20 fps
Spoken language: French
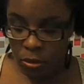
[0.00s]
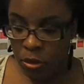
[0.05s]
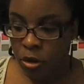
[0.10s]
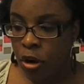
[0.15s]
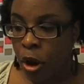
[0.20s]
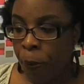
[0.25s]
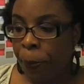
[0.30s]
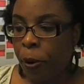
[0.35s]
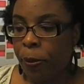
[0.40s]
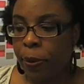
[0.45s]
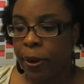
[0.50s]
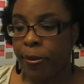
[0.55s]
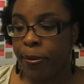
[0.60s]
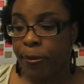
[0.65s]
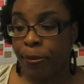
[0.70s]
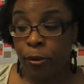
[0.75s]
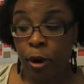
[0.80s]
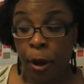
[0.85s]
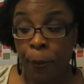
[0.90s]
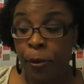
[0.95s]
leur, problème
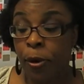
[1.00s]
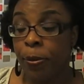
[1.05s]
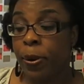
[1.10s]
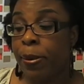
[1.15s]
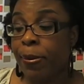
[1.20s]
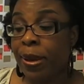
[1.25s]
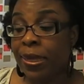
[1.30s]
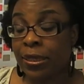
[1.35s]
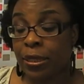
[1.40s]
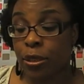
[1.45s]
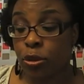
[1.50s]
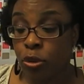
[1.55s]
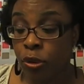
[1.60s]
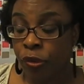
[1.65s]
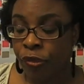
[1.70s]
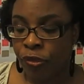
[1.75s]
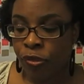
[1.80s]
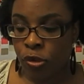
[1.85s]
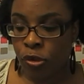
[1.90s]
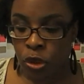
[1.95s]
leur problématique de
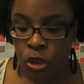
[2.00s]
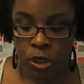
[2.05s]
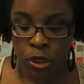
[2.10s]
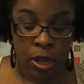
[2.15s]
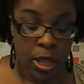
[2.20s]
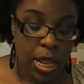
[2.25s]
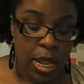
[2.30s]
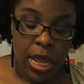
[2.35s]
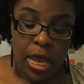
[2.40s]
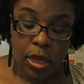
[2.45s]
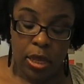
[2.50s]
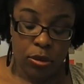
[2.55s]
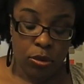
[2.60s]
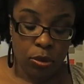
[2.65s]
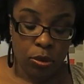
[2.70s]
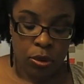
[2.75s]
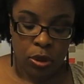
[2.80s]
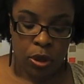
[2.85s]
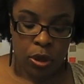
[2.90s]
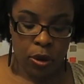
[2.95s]
fourche.
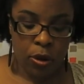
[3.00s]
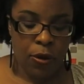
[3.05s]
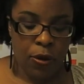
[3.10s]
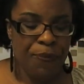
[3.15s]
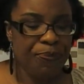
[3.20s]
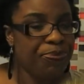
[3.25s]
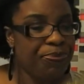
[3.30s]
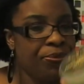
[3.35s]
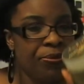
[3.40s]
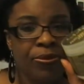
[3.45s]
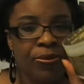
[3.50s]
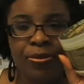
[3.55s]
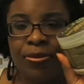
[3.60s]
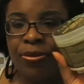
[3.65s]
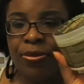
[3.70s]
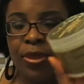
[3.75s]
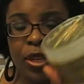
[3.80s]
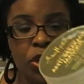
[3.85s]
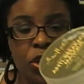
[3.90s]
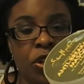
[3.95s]
Donc
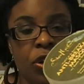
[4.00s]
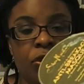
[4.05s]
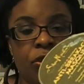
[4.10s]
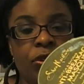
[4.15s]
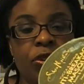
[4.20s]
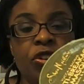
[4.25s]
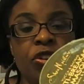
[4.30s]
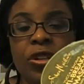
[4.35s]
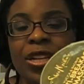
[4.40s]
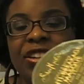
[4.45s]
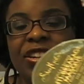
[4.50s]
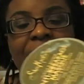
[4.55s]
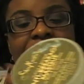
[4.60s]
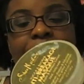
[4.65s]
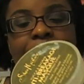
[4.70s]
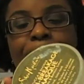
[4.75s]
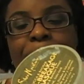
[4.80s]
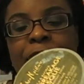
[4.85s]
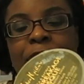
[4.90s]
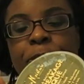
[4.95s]
je,
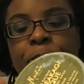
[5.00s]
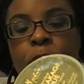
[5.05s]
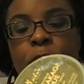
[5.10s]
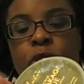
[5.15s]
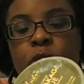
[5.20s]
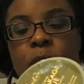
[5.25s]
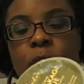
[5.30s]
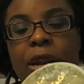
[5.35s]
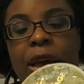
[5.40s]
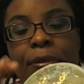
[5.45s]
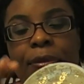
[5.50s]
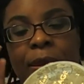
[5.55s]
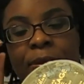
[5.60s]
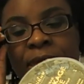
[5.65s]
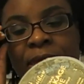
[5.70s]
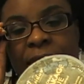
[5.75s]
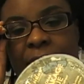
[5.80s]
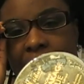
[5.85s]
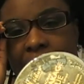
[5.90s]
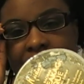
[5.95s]
n'achèterai pas ce produit-là, même
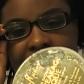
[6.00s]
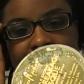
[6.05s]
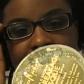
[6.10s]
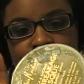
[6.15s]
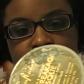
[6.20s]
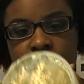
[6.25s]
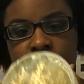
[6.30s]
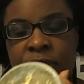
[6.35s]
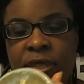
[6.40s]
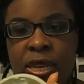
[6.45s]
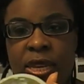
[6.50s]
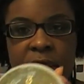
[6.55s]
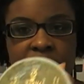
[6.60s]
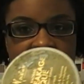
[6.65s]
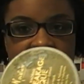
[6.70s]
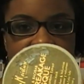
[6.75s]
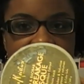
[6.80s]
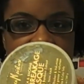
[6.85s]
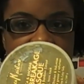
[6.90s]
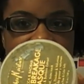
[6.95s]
s'il y a de la biotine
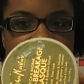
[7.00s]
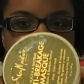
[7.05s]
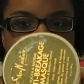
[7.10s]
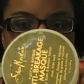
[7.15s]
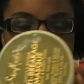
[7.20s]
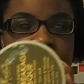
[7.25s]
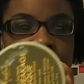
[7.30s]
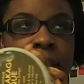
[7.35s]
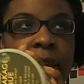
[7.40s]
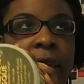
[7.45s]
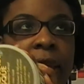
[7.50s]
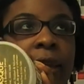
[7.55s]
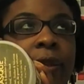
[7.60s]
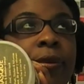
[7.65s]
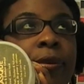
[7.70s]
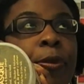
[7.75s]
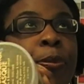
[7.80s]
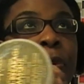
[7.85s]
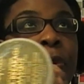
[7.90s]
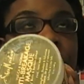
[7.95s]
et il y a des
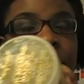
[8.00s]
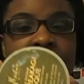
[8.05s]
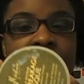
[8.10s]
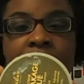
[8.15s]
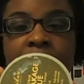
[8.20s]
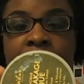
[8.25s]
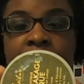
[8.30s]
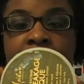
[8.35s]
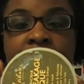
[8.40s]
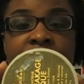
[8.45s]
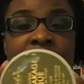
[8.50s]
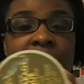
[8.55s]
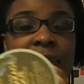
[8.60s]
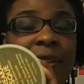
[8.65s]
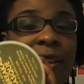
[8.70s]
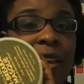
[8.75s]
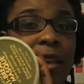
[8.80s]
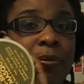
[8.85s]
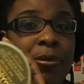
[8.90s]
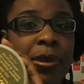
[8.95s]
extraits de protéines. C'est
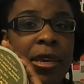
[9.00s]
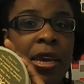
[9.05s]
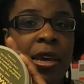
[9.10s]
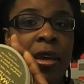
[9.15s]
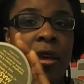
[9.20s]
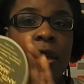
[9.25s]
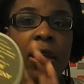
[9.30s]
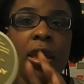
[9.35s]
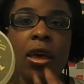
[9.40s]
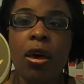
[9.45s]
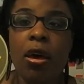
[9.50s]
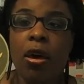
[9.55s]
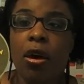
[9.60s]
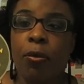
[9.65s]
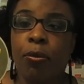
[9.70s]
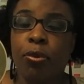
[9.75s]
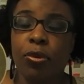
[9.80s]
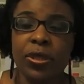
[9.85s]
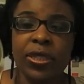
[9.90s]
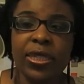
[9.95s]
très bien
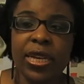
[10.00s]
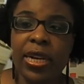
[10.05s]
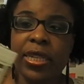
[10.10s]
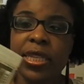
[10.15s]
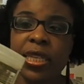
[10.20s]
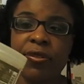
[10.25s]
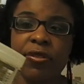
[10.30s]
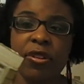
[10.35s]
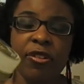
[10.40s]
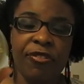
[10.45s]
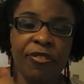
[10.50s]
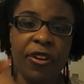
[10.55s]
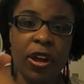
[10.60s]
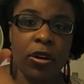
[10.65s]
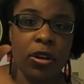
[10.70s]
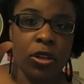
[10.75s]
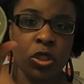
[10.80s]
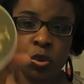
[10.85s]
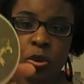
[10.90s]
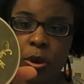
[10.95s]
pour celles qui veulent faire
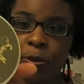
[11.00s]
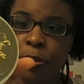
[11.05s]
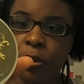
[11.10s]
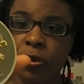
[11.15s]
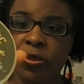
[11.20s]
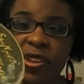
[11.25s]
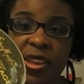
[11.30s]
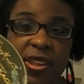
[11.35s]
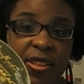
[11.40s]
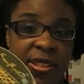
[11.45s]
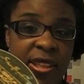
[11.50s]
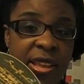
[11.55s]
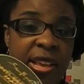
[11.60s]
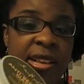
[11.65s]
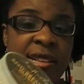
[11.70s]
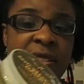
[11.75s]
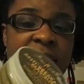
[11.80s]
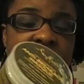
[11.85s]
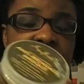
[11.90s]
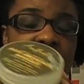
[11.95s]
leurs soins
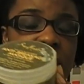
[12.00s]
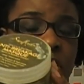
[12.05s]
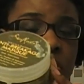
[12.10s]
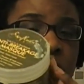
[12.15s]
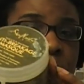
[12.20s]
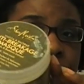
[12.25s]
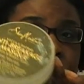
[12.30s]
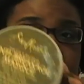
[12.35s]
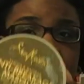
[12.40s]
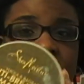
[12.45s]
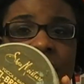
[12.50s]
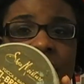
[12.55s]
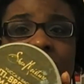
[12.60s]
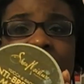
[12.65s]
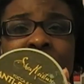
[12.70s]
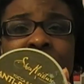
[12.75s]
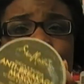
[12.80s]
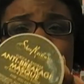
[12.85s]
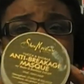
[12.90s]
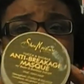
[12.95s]
protéinés. C'est un soin
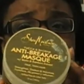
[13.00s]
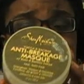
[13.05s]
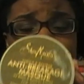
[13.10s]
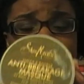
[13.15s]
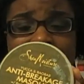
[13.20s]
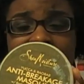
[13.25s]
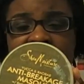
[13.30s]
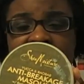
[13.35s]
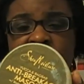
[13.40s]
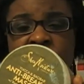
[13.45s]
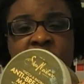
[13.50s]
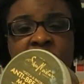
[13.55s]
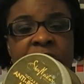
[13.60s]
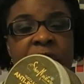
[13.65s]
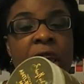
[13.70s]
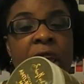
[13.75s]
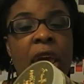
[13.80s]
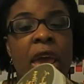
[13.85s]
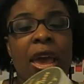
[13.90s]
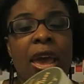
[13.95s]
protéiné super
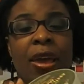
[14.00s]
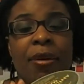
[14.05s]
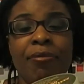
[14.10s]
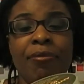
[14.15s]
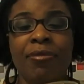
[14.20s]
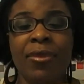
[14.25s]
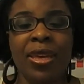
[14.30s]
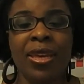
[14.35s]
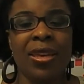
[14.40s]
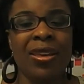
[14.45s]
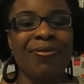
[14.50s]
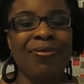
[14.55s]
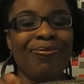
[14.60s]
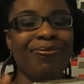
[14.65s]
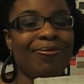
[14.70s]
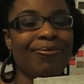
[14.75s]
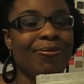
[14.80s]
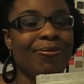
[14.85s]
léger, mais